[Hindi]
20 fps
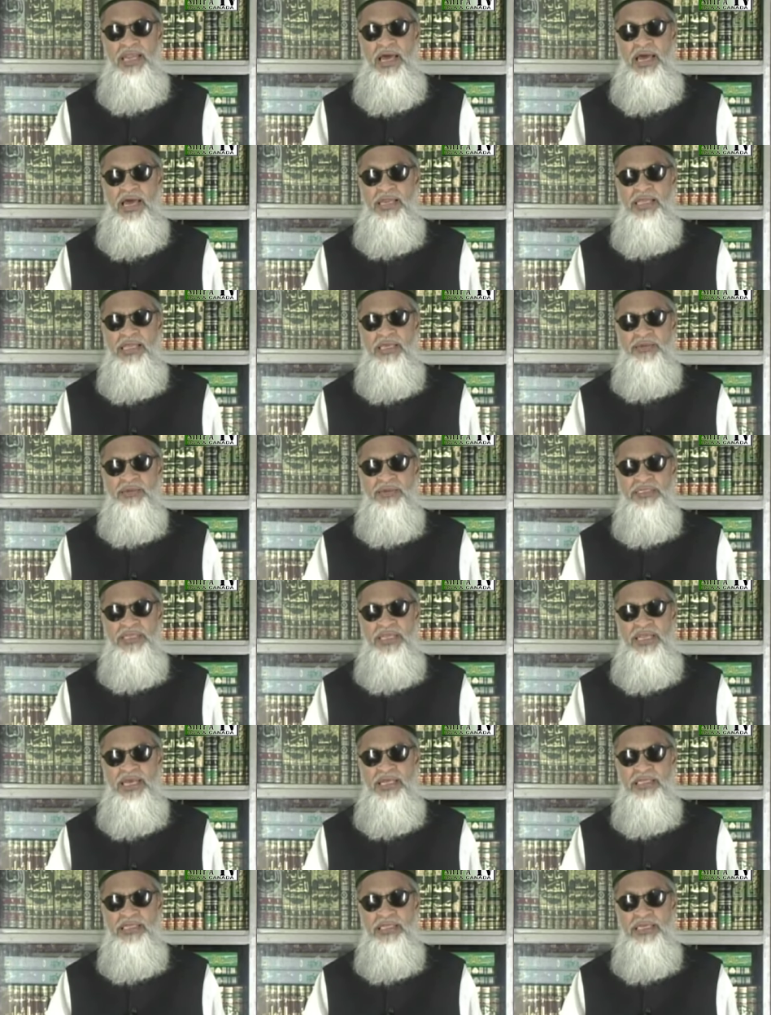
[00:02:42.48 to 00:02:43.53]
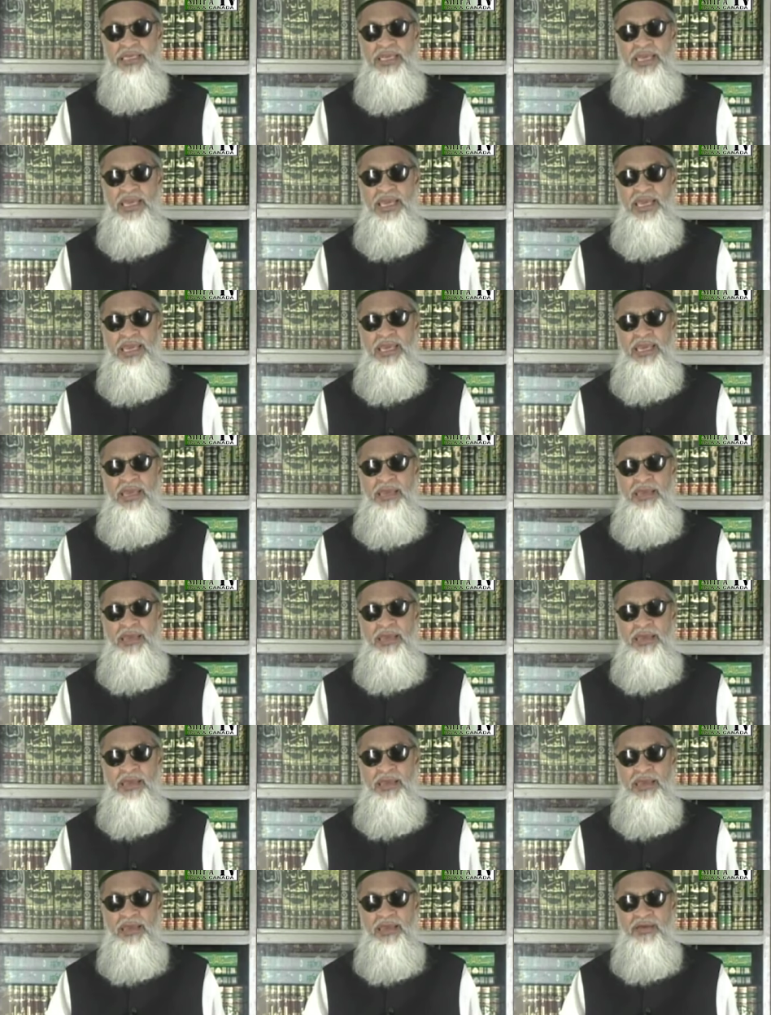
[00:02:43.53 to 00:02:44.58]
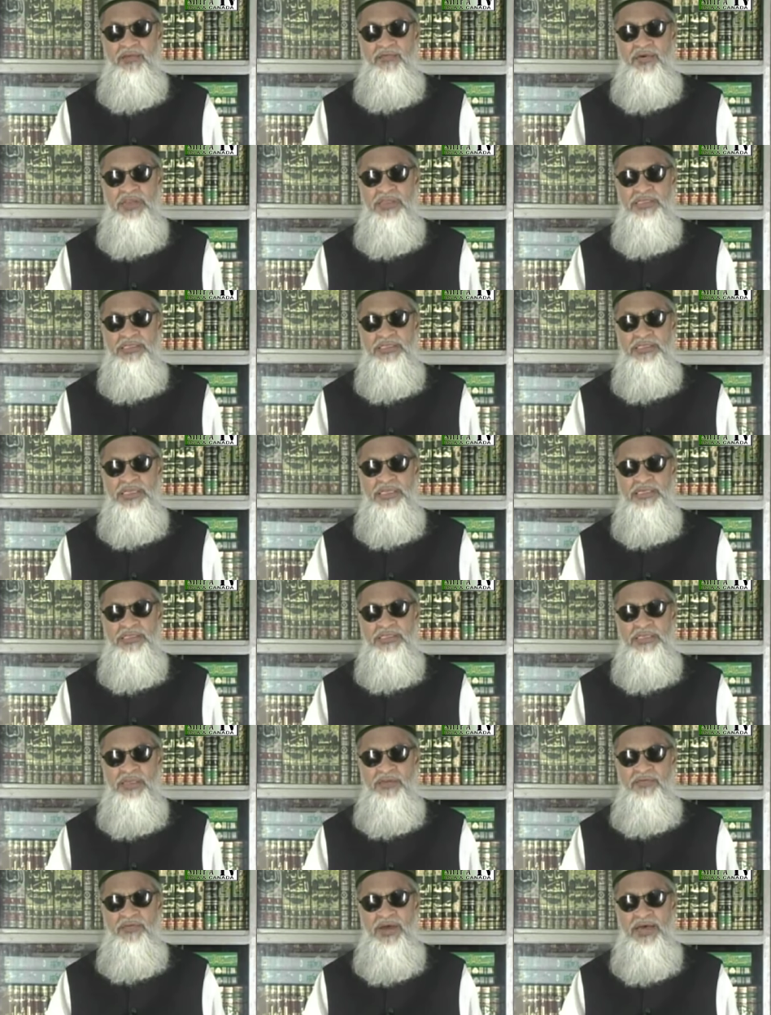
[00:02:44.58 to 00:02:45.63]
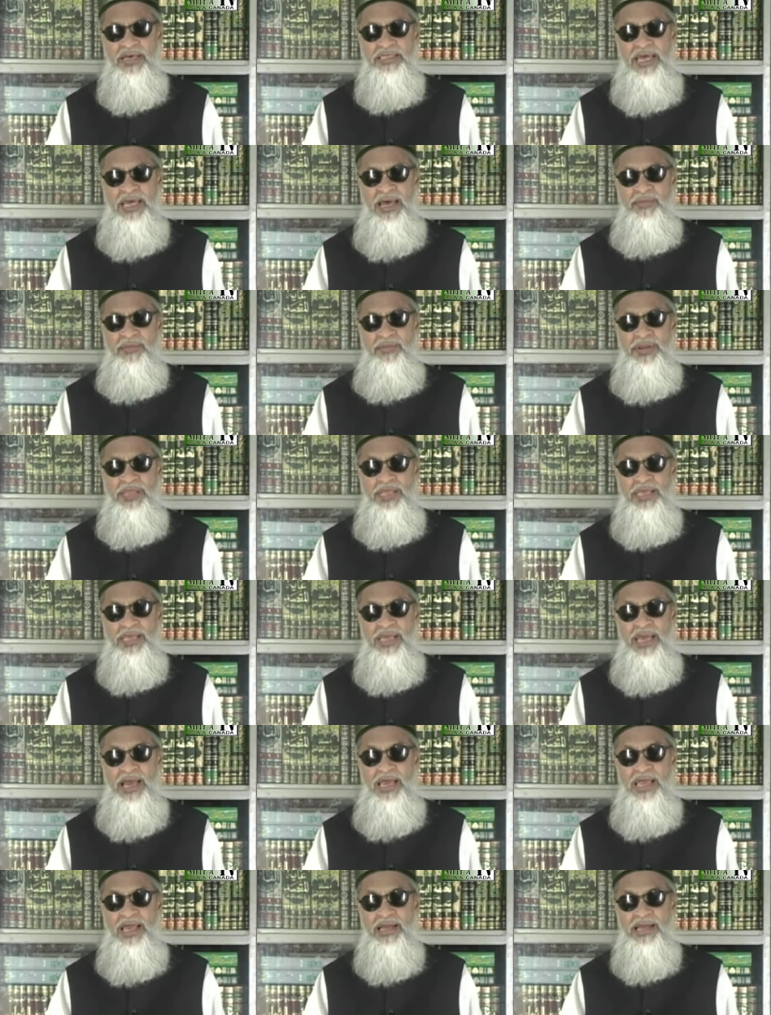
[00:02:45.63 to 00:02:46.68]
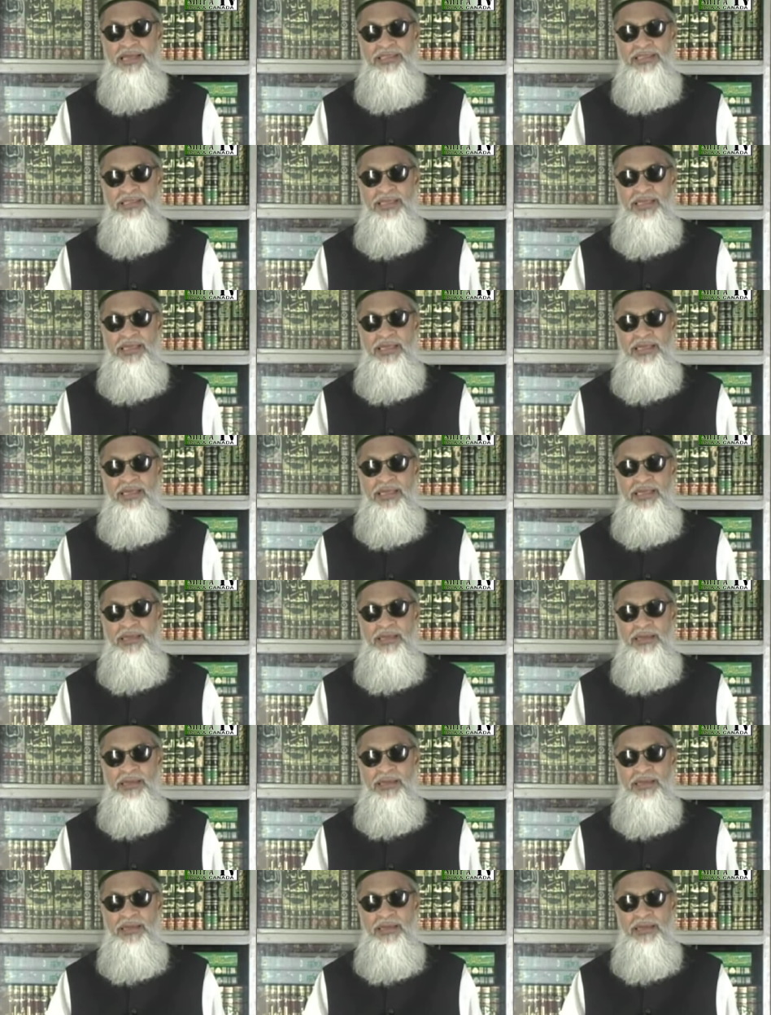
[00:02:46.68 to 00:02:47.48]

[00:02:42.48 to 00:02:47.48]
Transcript: ना आने की मसलहत यह है कि फरिश्ते सिर्फ अजाब लेके आया करते हैं